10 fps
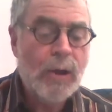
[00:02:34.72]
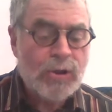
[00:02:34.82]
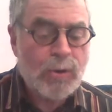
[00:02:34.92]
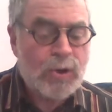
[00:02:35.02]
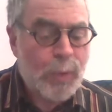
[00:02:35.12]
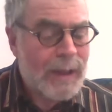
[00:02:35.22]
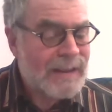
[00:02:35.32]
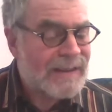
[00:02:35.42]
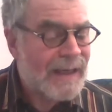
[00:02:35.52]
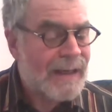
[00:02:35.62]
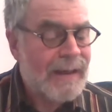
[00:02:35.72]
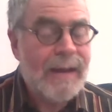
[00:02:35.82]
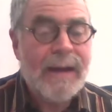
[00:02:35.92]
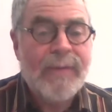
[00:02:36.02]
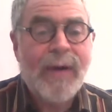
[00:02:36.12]
Son souhait,
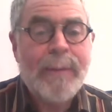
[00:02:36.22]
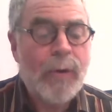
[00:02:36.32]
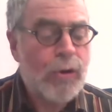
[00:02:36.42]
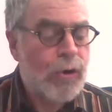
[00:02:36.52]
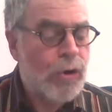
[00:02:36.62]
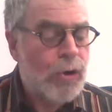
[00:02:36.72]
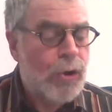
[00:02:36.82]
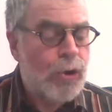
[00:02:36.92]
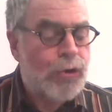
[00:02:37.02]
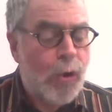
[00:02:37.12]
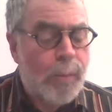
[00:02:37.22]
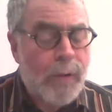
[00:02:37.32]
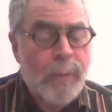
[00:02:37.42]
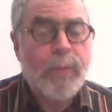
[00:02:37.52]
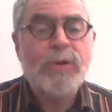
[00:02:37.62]
c'est vraiment que ton
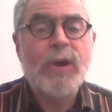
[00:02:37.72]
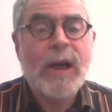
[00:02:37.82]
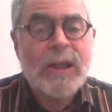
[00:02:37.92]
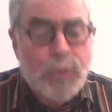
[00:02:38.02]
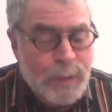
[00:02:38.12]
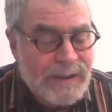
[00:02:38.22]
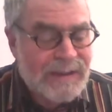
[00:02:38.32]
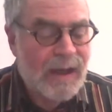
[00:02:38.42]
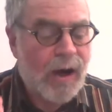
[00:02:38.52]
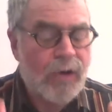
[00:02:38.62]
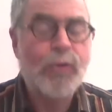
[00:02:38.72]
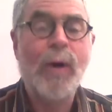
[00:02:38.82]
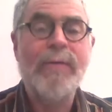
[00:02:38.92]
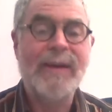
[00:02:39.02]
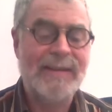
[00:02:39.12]
peuple se réjouisse en
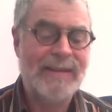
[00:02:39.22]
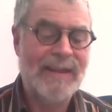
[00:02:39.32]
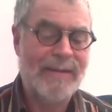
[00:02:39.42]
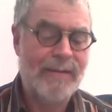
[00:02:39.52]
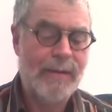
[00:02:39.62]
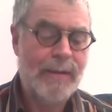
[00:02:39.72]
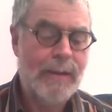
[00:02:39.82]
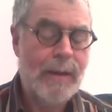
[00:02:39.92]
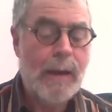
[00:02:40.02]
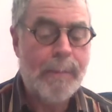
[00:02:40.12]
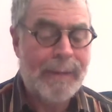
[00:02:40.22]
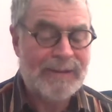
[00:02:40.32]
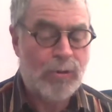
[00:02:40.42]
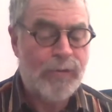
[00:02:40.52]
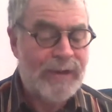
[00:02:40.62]
toi, verset 7.
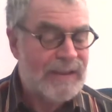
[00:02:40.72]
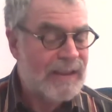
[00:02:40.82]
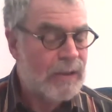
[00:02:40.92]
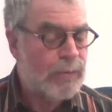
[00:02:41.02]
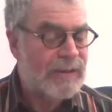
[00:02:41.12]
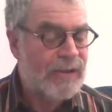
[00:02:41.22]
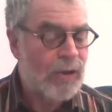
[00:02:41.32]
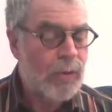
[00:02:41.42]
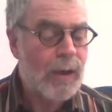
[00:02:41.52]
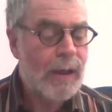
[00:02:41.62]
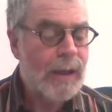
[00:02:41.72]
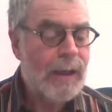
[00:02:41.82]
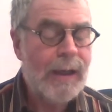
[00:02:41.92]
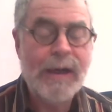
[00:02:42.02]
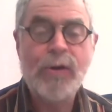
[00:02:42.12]
Parce que le désir du Seigneur
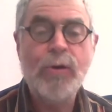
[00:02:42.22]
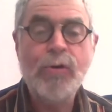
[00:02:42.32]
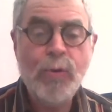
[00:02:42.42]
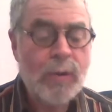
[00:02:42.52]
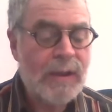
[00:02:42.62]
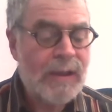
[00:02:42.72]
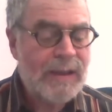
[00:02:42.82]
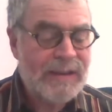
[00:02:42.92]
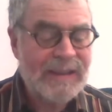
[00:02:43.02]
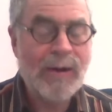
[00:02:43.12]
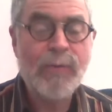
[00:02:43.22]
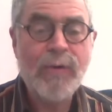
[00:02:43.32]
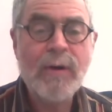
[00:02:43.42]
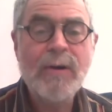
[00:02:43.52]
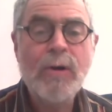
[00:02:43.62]
est que nous, ses
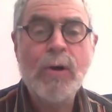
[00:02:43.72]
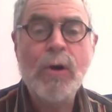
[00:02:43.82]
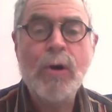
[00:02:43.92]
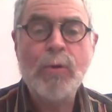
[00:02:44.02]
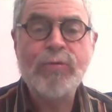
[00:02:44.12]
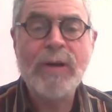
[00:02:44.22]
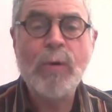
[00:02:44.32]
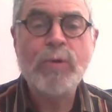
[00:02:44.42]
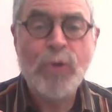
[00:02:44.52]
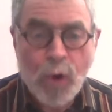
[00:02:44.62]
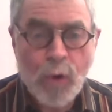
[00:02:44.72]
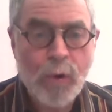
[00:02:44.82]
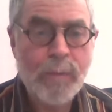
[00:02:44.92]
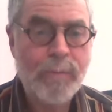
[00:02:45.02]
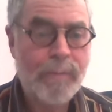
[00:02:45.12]
enfants, nous soyons heureux.